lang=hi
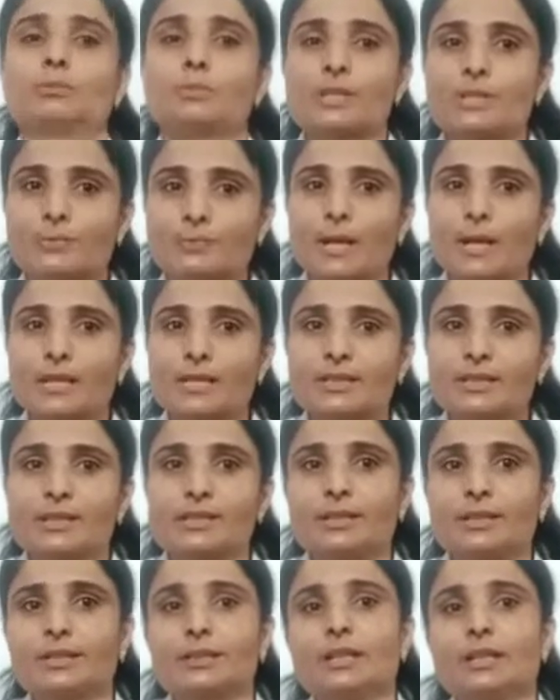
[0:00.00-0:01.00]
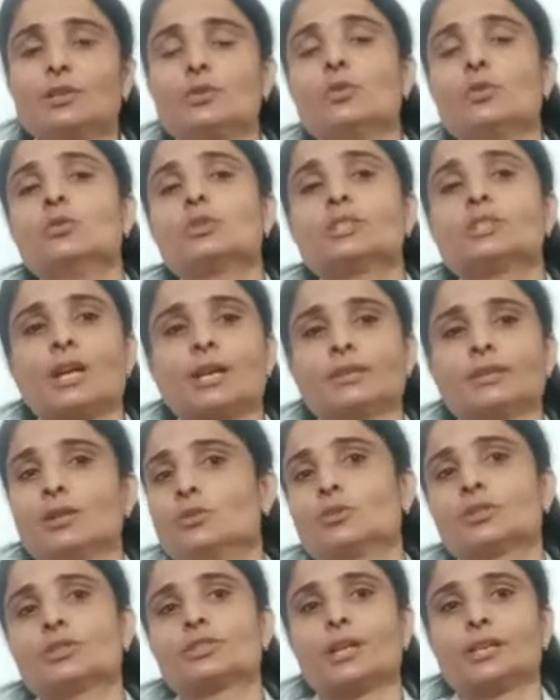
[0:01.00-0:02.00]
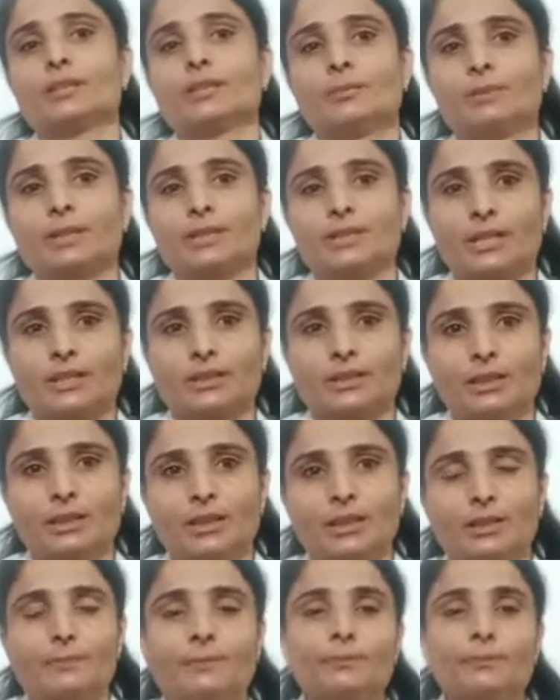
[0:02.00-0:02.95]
स्पास्टिसिटी और ज़्यादा और ज़्यादा बढ़ जाती है